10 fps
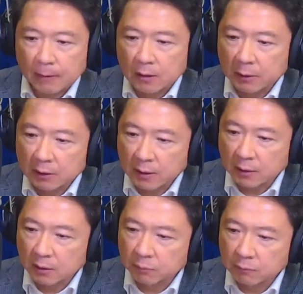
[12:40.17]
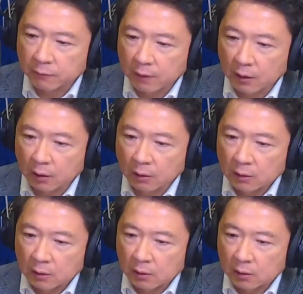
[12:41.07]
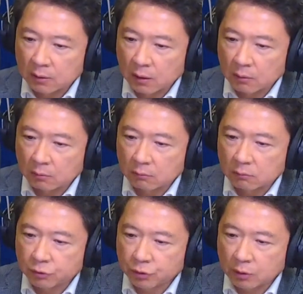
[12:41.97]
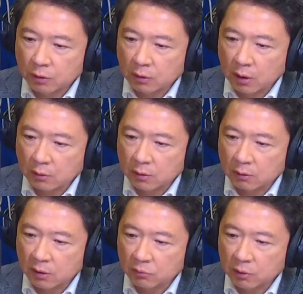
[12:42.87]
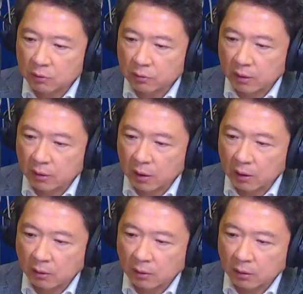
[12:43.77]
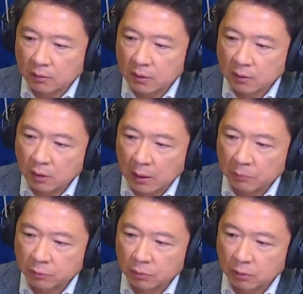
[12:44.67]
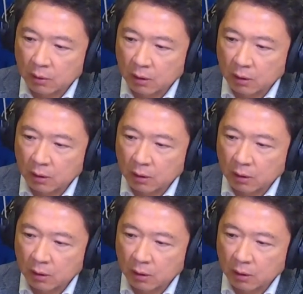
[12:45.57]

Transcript: 个别产业的部分、哦呃、像 五 G 高效能运算、啊哦、这些都还不错、